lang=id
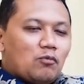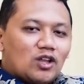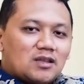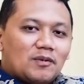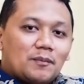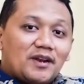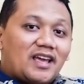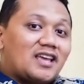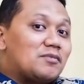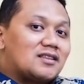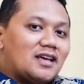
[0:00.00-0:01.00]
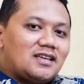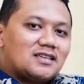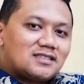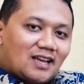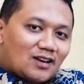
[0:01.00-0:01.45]
Nah, buat teman-teman yang ingin
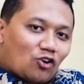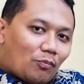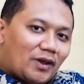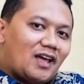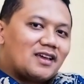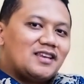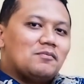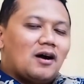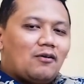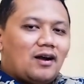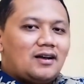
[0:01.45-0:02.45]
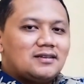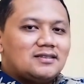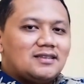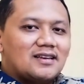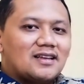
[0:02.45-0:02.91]
bertanya, silahkan komen lagi di bawah
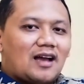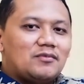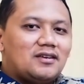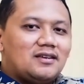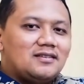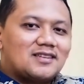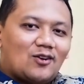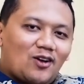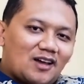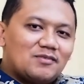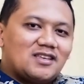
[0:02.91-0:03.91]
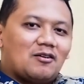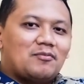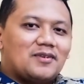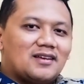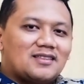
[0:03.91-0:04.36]
dan kami insya Allah akan
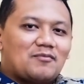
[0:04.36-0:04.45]
menjawabnya.